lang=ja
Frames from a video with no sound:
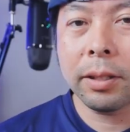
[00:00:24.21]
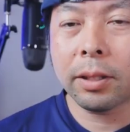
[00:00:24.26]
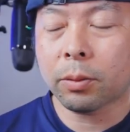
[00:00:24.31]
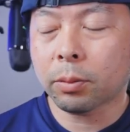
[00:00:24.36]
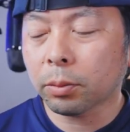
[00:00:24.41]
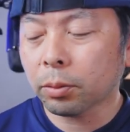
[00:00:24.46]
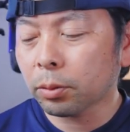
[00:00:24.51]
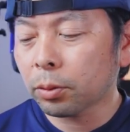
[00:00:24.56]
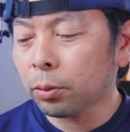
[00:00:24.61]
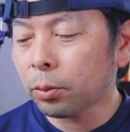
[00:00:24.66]
で
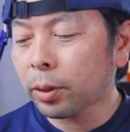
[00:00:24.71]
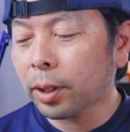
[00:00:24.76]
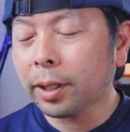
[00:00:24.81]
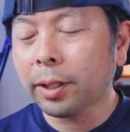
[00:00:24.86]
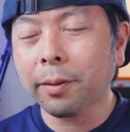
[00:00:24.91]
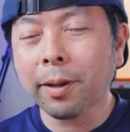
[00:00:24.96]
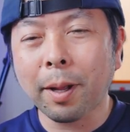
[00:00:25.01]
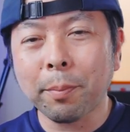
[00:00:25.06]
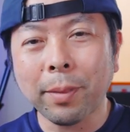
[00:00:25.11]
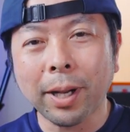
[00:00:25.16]
この動画
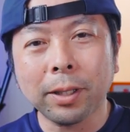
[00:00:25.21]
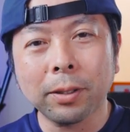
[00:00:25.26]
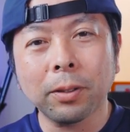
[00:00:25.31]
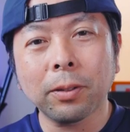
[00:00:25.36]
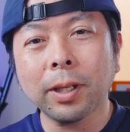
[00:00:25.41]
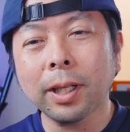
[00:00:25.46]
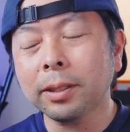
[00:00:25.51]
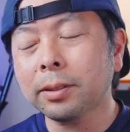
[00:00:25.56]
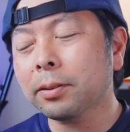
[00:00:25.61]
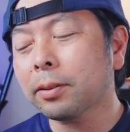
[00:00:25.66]
では
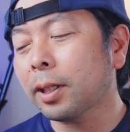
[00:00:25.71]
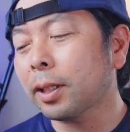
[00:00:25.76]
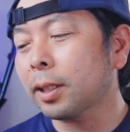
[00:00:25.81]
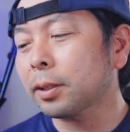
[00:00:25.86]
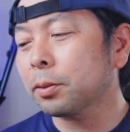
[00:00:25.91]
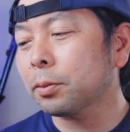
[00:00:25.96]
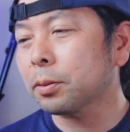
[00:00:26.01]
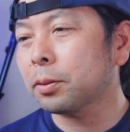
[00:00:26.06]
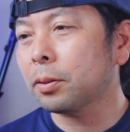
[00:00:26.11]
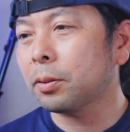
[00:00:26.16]
マクロレンズの
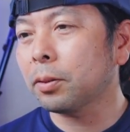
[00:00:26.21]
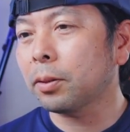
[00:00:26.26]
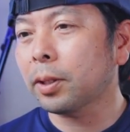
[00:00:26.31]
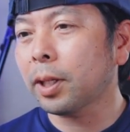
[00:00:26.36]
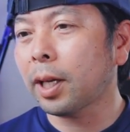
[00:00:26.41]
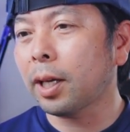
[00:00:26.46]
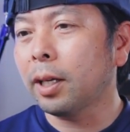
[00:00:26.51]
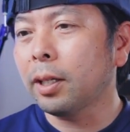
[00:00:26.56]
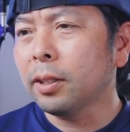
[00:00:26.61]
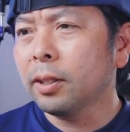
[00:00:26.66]
話をするの
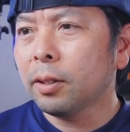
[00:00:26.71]
で